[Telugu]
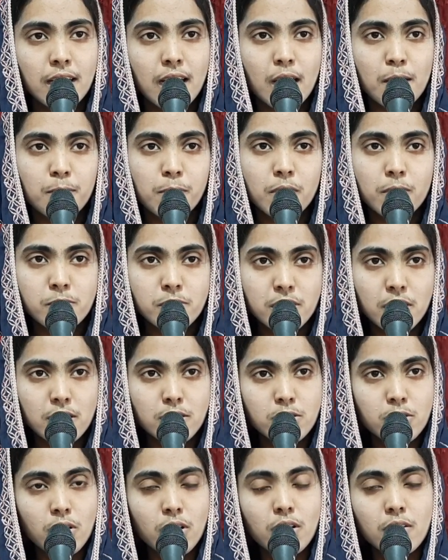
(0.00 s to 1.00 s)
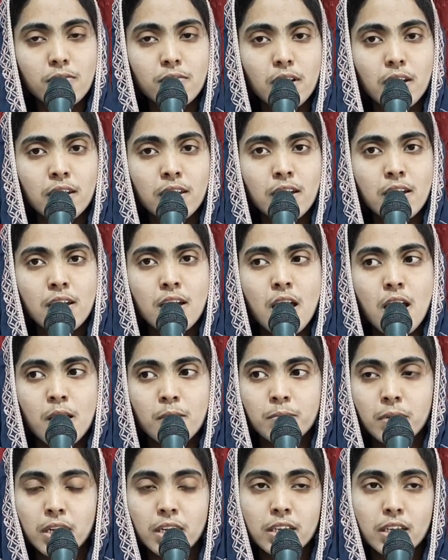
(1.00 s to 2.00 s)
జ్ఞాపకం చేసుకోవడం వల్ల
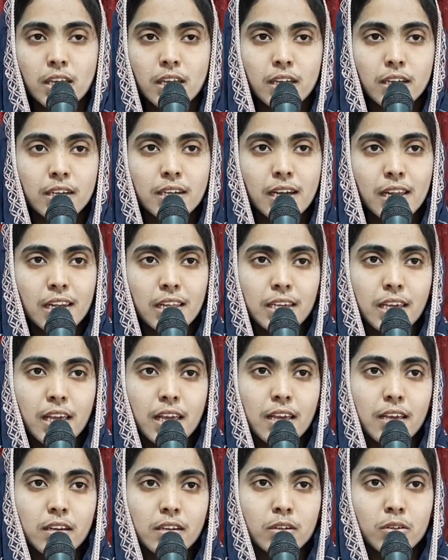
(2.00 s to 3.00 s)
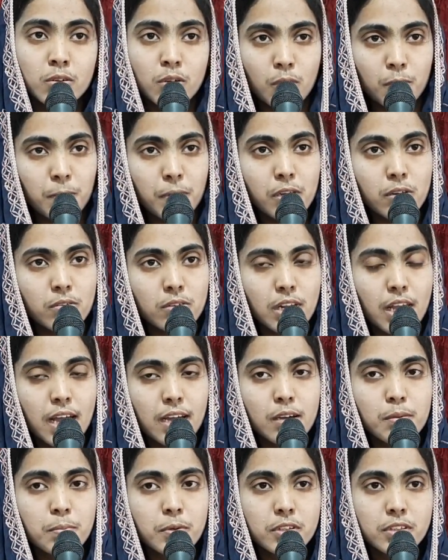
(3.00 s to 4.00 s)
మనకి కలిగే కృపలు
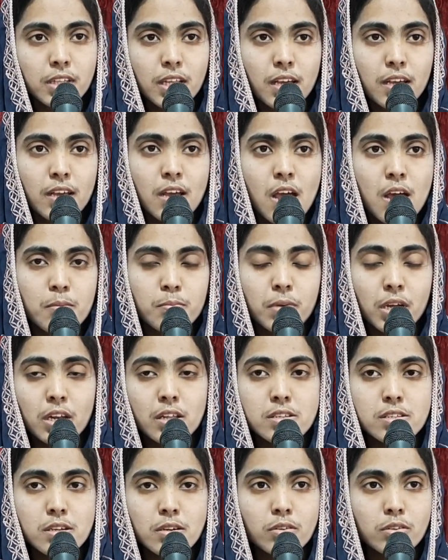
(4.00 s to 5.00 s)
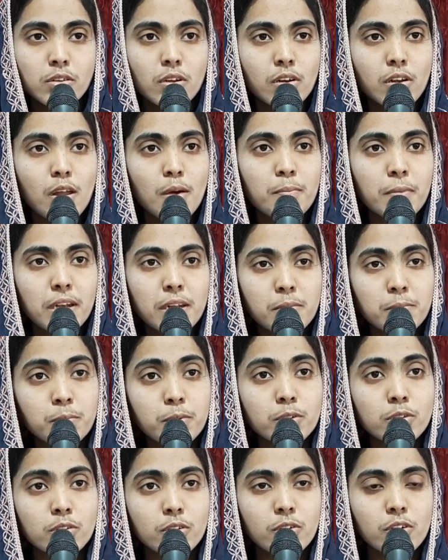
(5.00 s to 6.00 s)
లేకపోతే మన జీవితంలో మనం
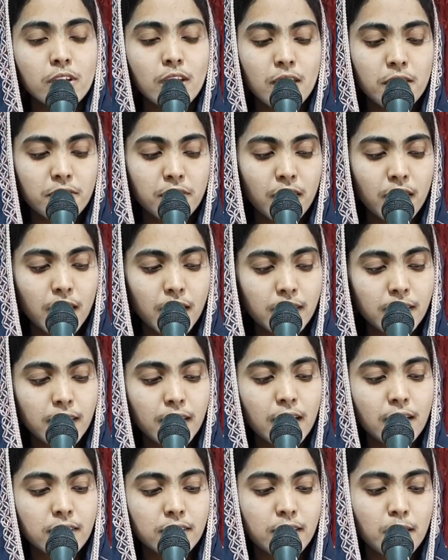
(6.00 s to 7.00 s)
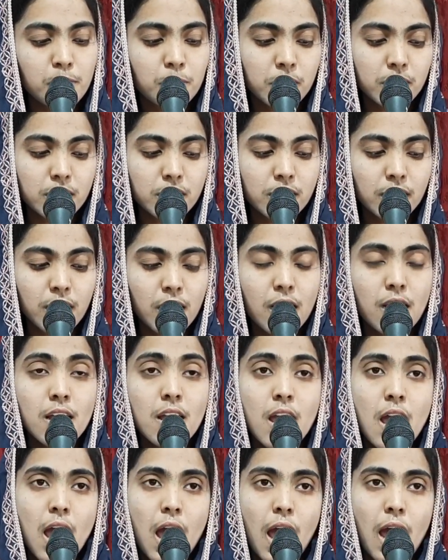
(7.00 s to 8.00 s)
పొందుకునేవి ఏంటి అంటే మొదటిగా
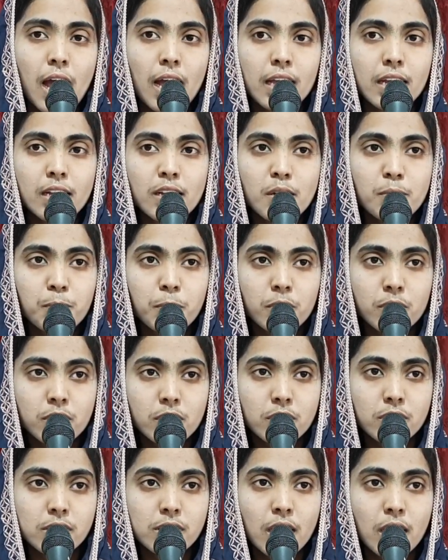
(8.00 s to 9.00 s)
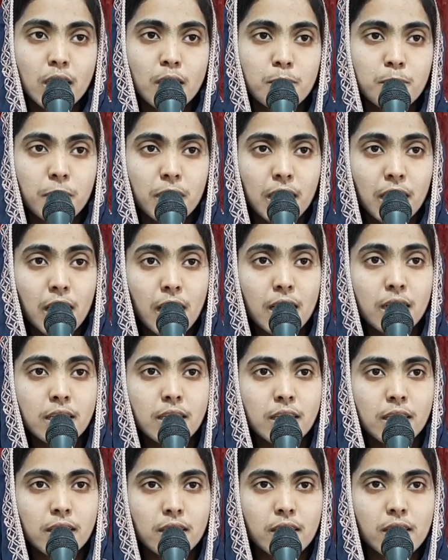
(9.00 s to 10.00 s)
ఆయన పునరుద్ధాన
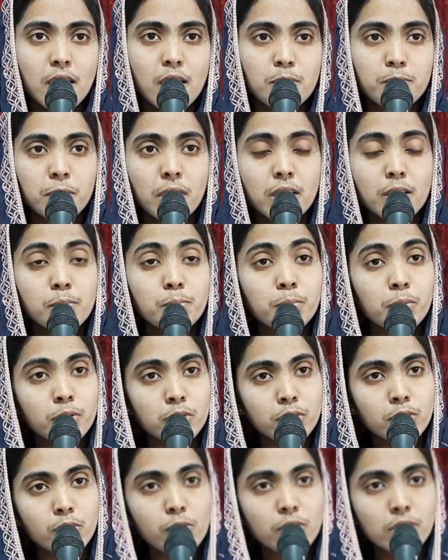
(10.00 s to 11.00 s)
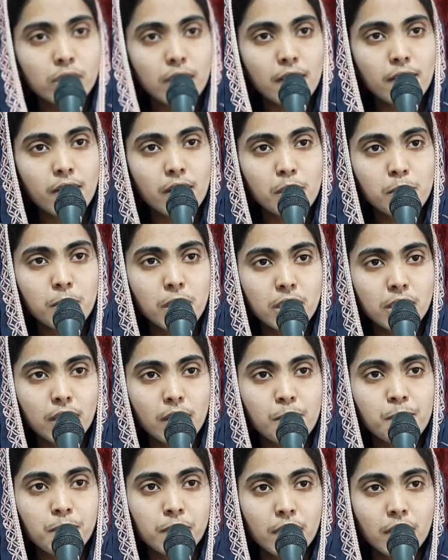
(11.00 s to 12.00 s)
బలాన్ని మనం పొందుకుంటాం అన్నమాట
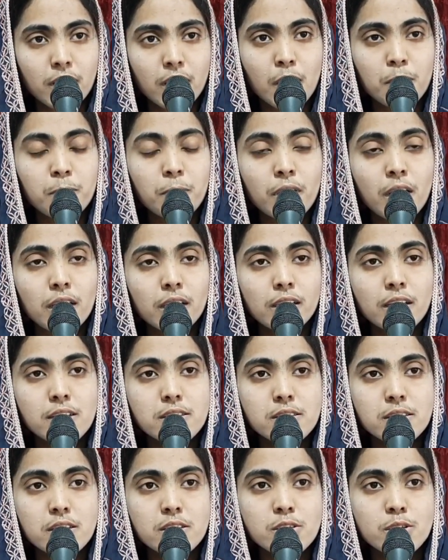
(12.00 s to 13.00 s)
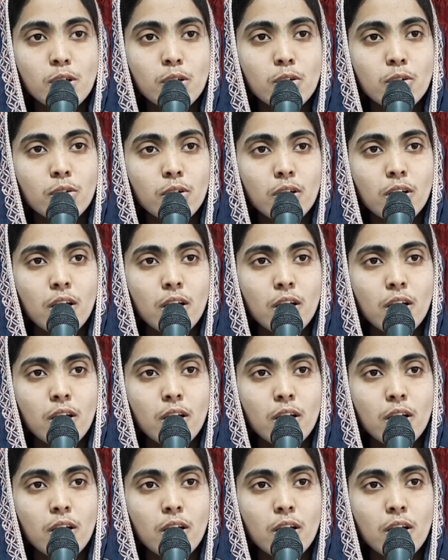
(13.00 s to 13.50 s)
ఎప్పుడైతే శిష్యులు